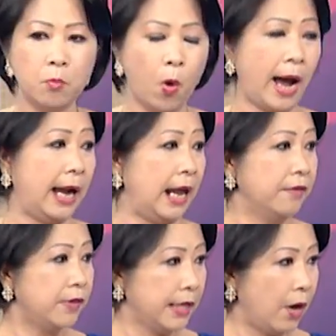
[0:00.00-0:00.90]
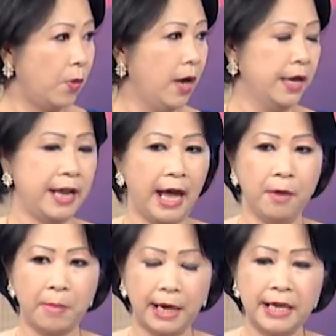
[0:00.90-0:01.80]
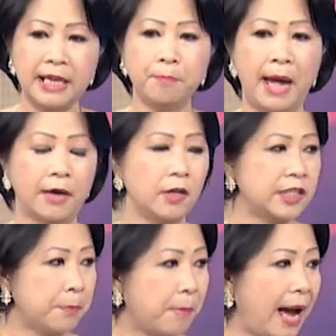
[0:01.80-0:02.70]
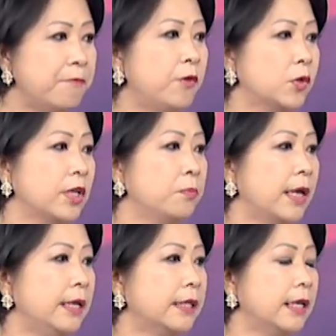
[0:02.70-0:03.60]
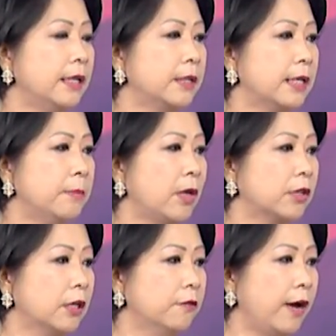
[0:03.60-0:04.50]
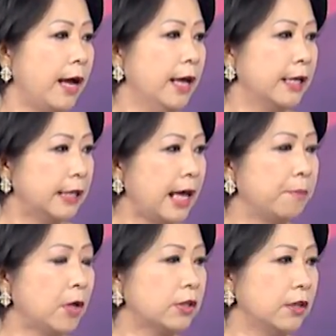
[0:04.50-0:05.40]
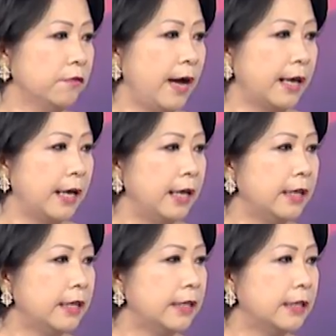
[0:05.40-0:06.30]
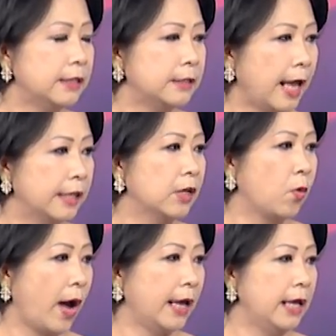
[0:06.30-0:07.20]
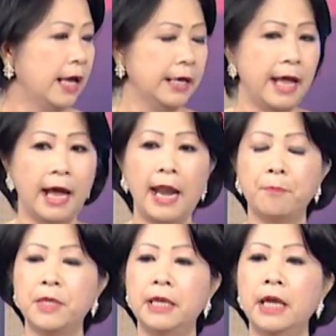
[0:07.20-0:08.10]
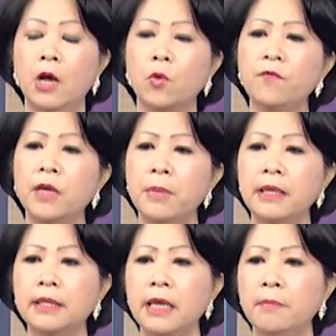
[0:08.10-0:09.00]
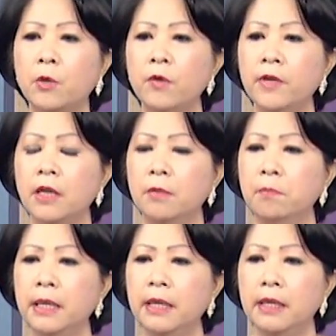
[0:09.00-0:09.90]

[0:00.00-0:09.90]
hòa lẫn với nhau để mà cái niêm mạc nó sẽ bám vô trong cái cái cái bao tử và cái thành bao tử và cái cái cái thành thực quản để làm gì quý vị biết khi mà quý vị bị